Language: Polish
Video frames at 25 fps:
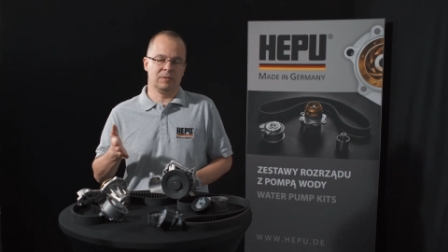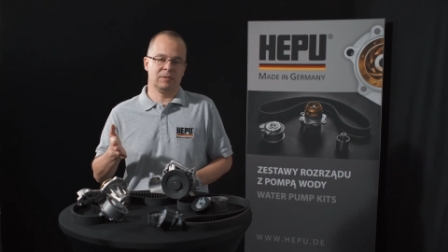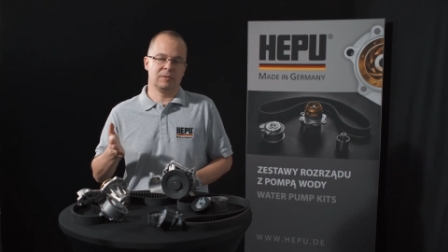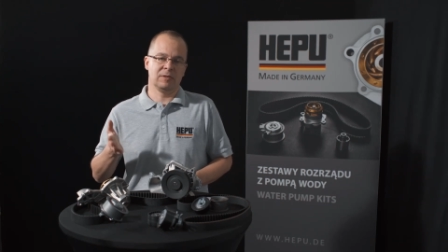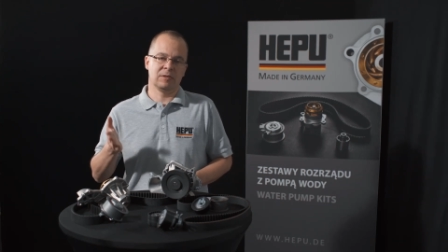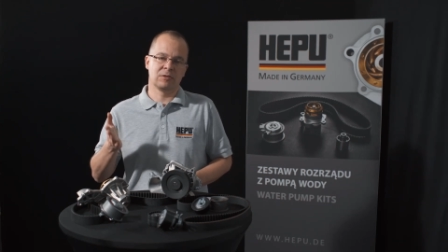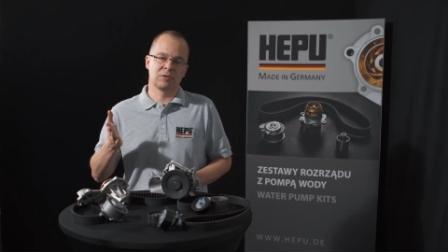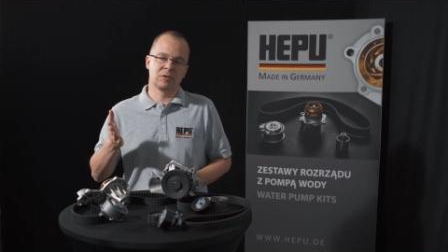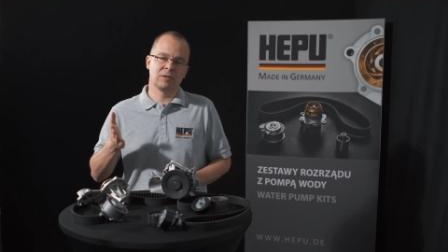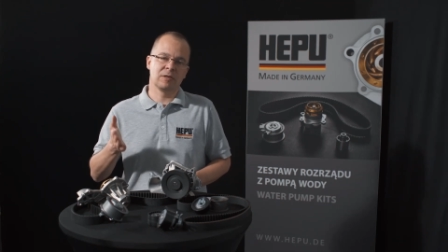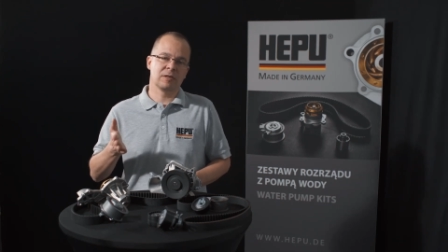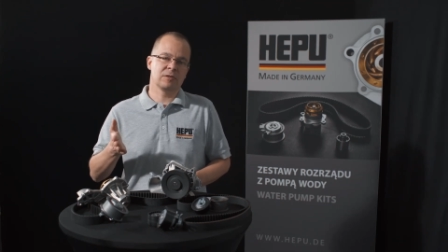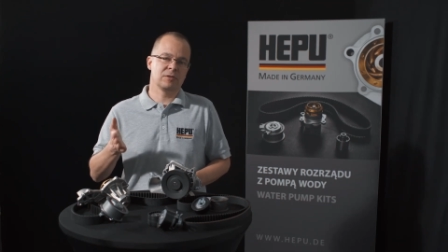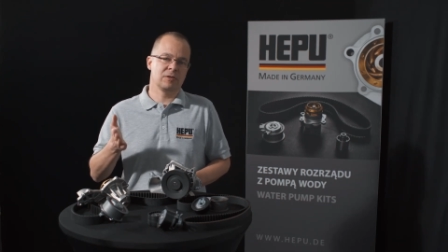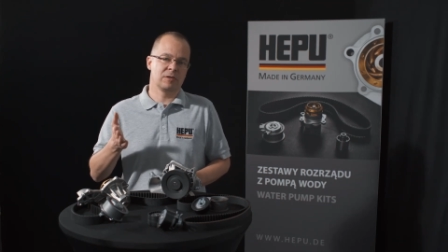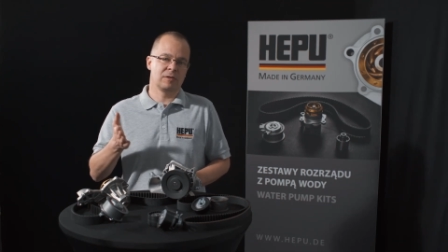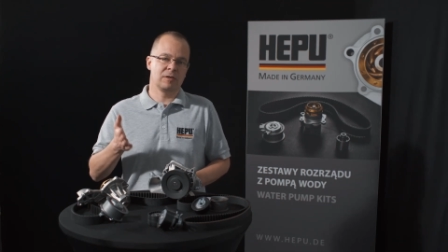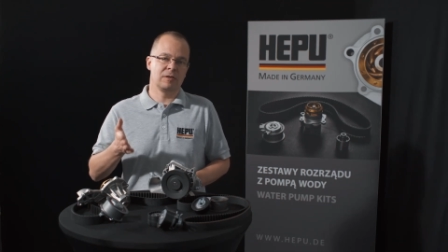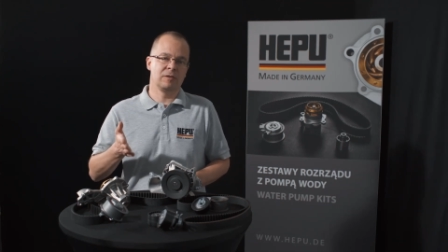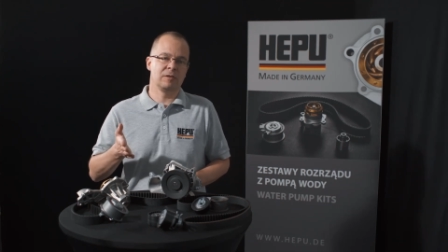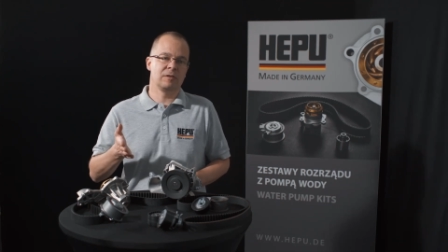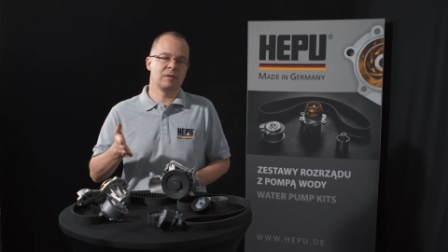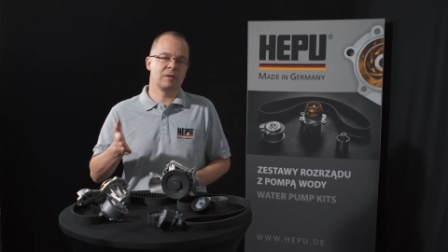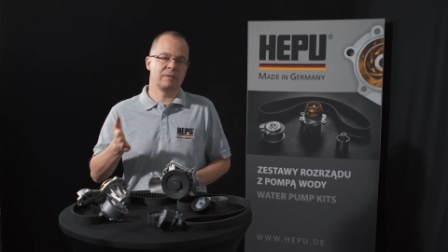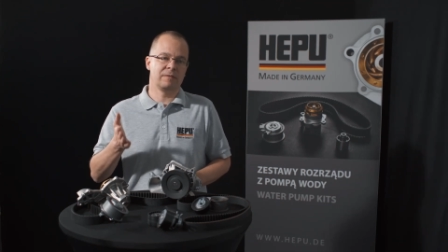Zaczyna się
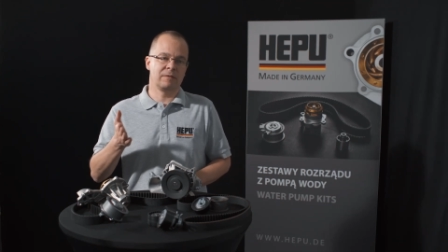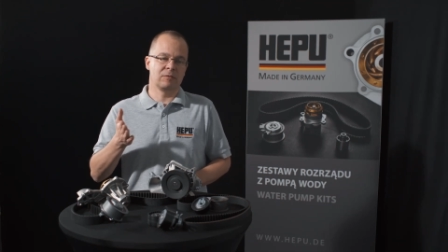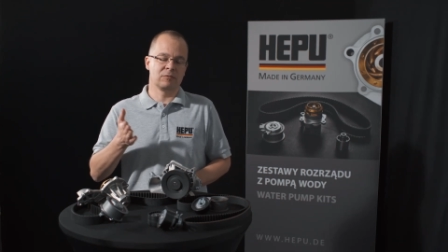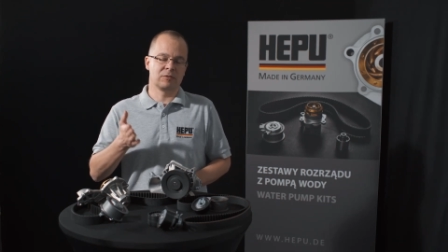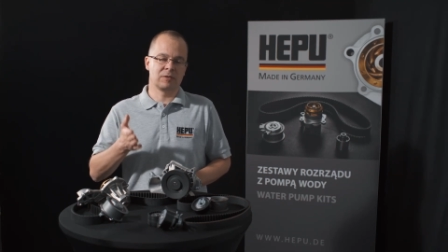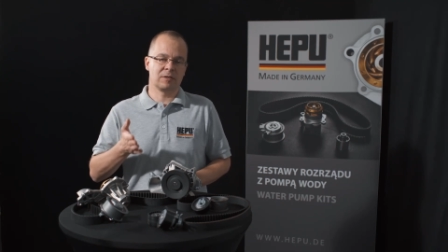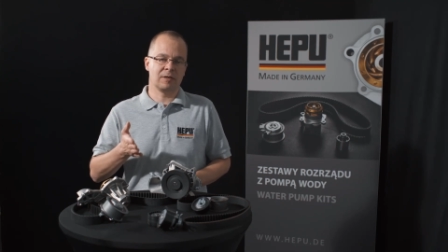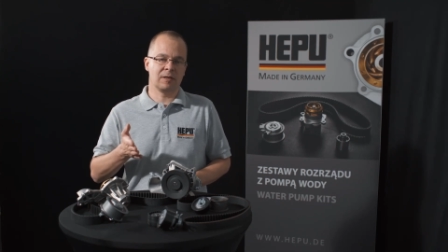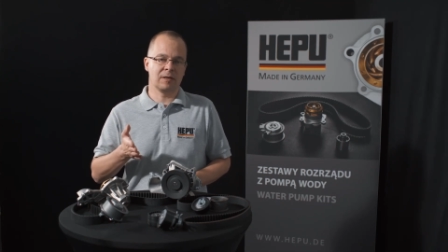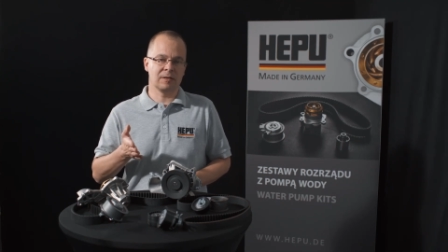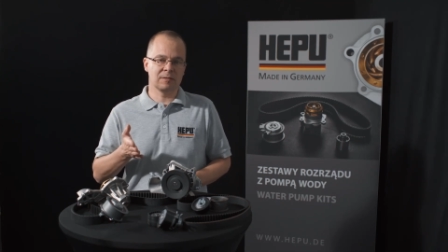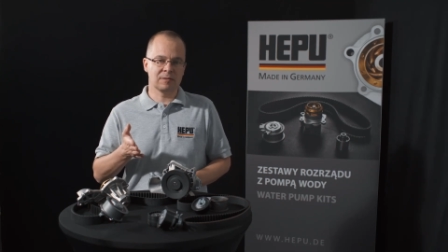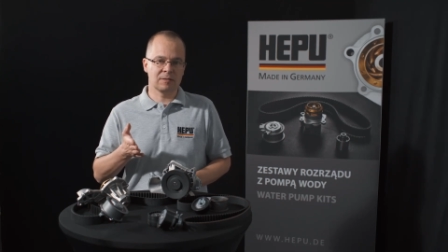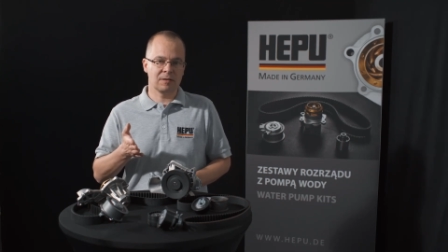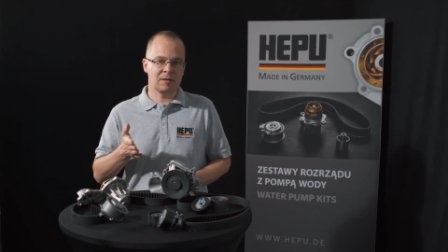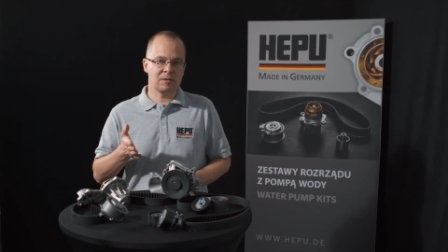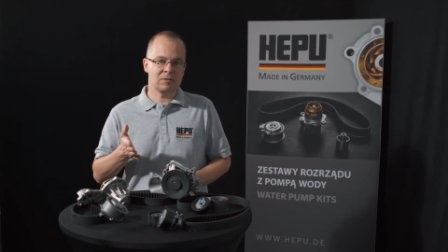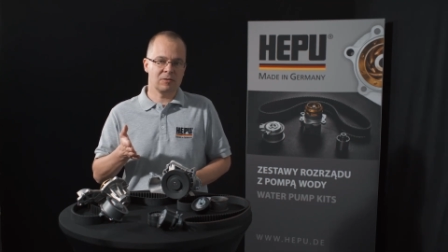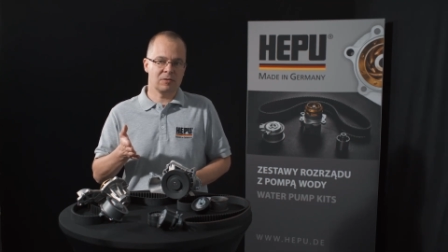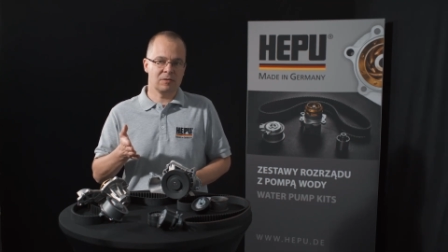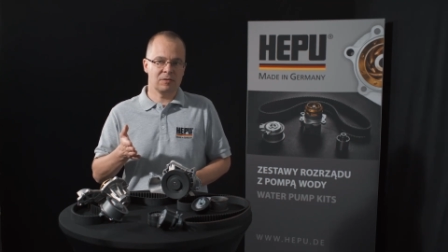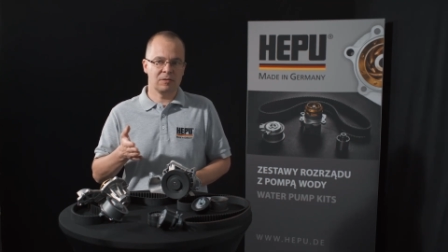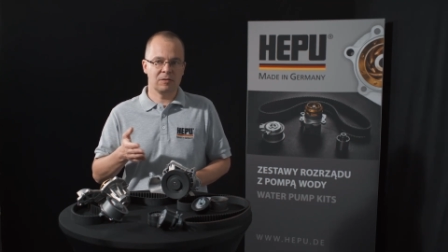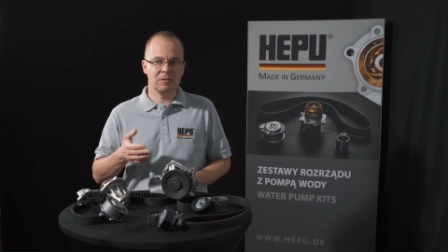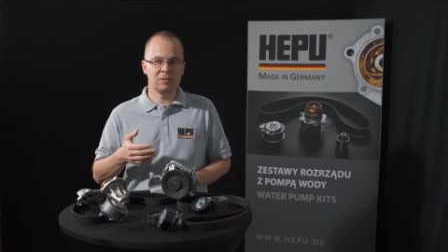ten interwał
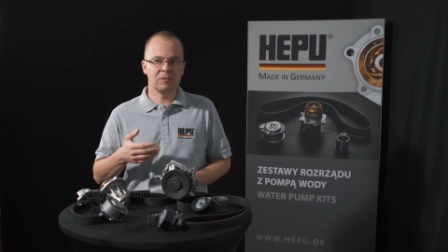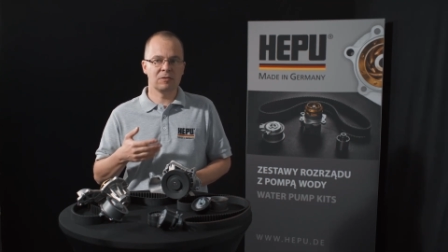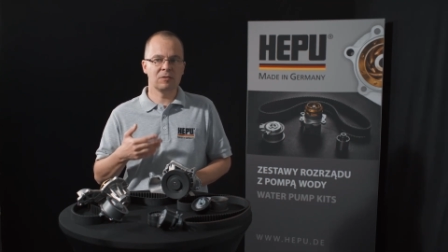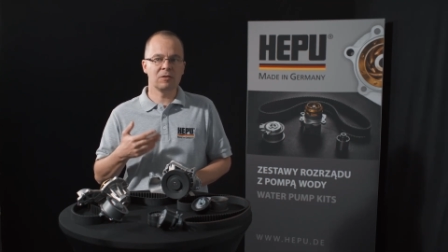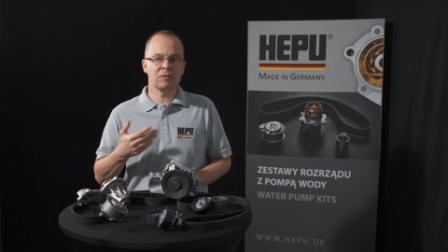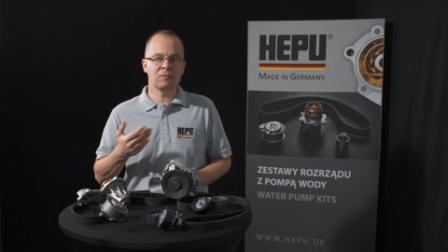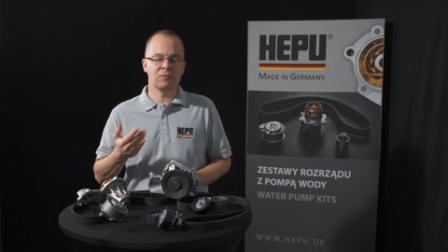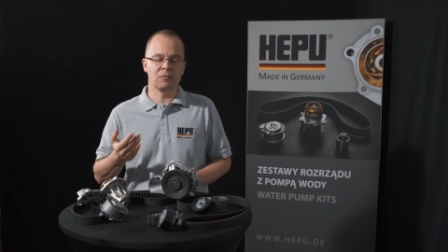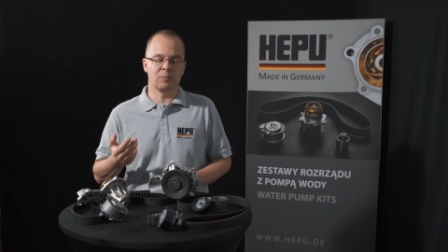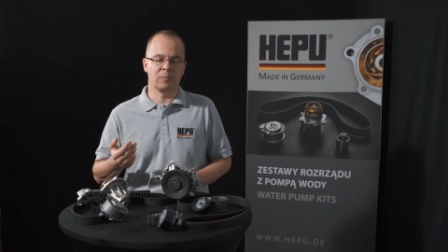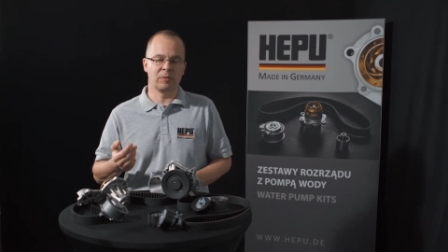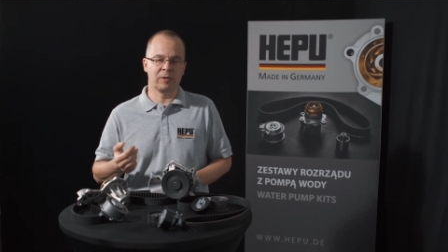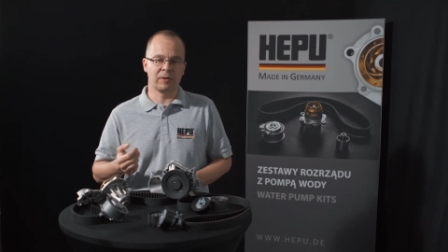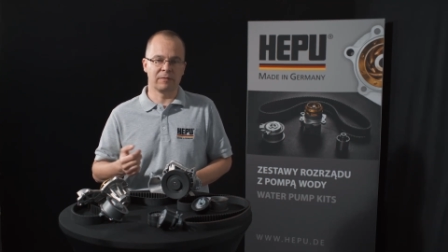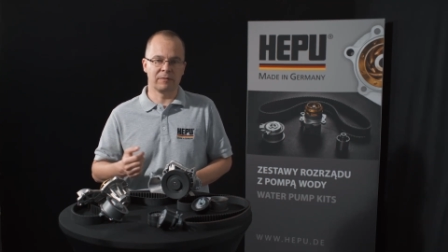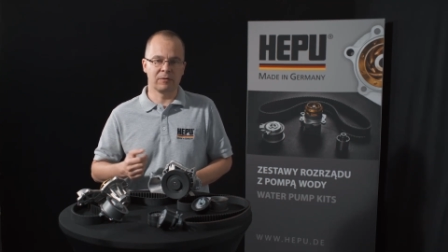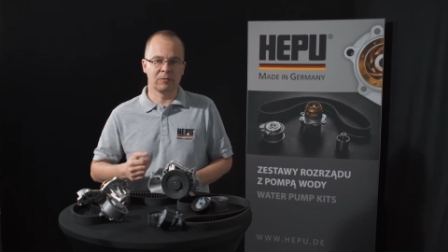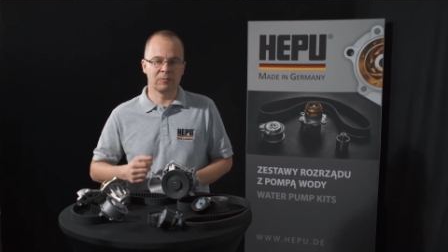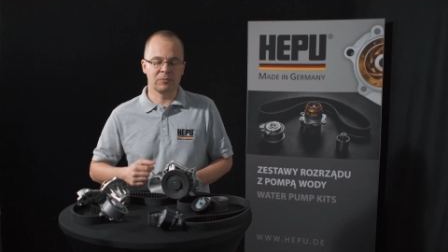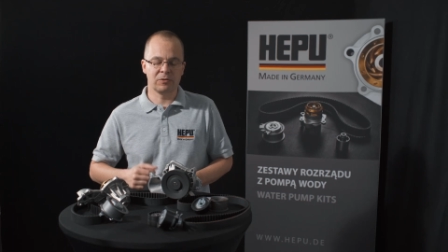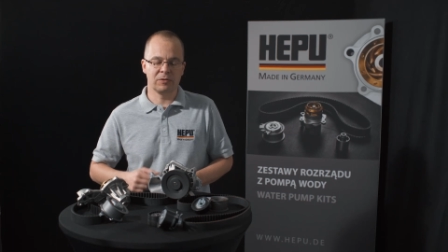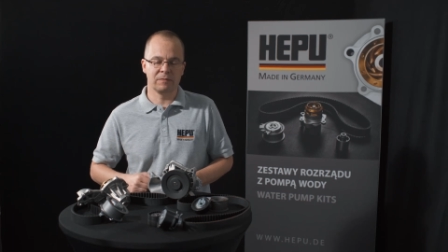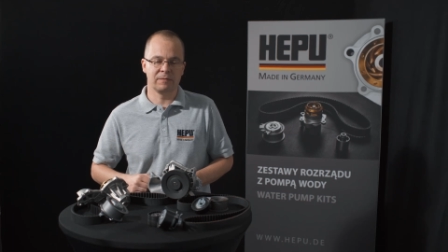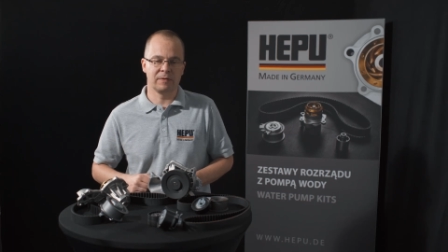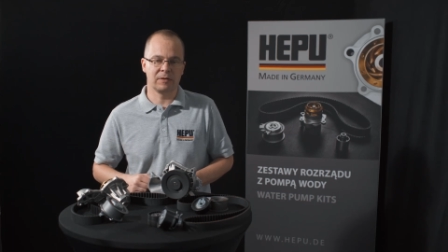skracać i znowu
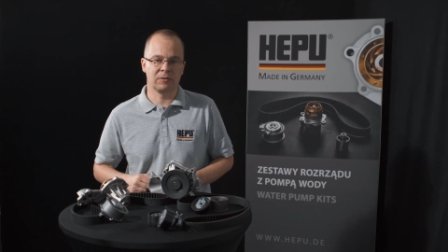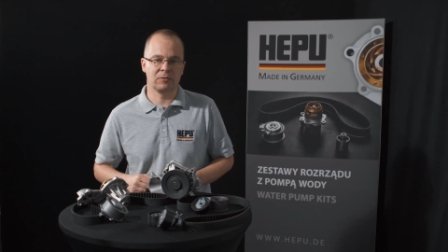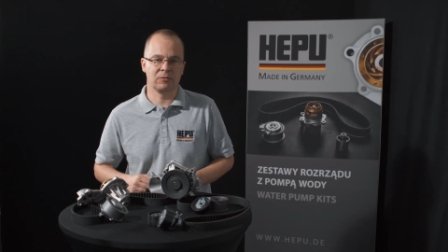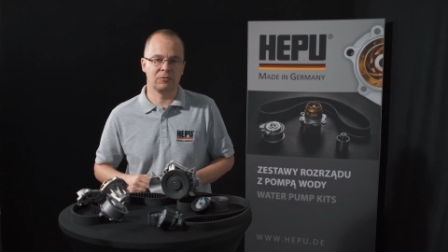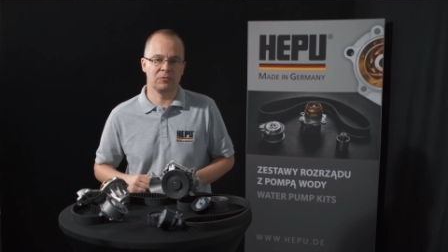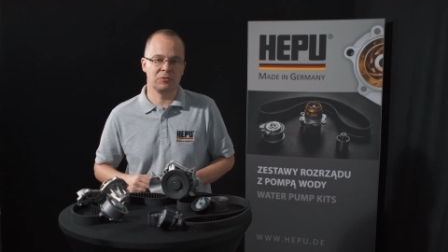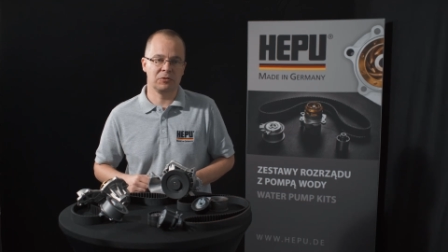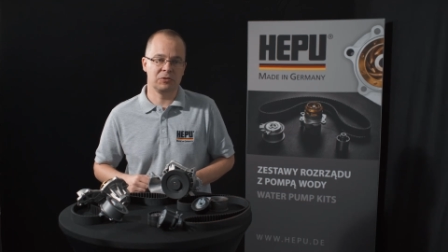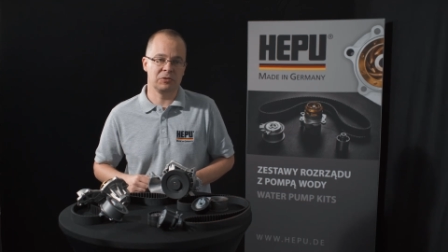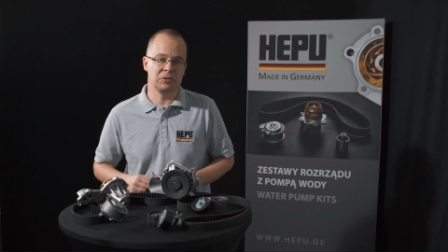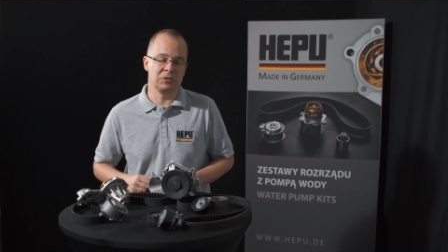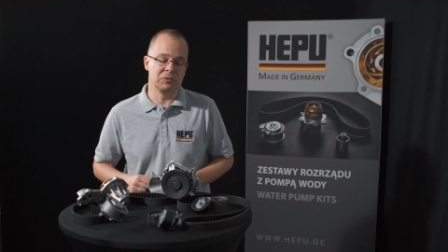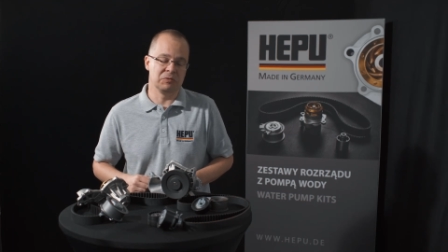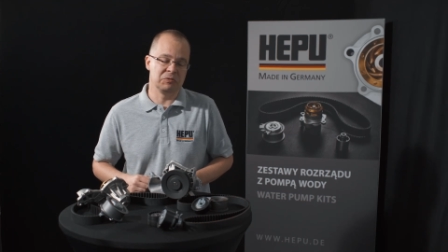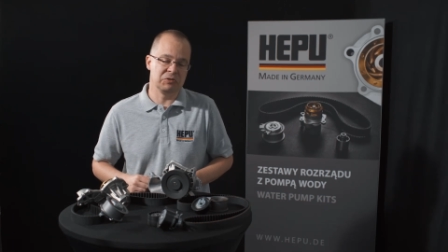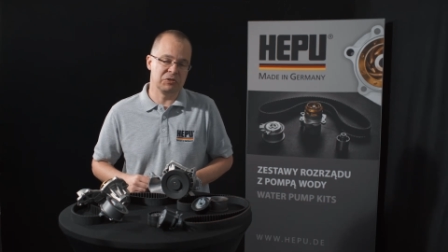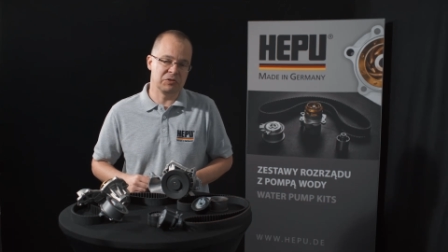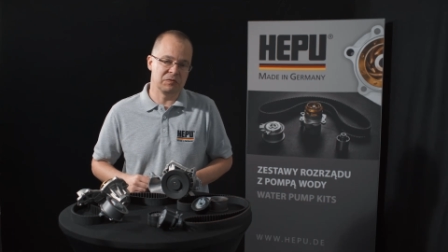pojawiają się wartości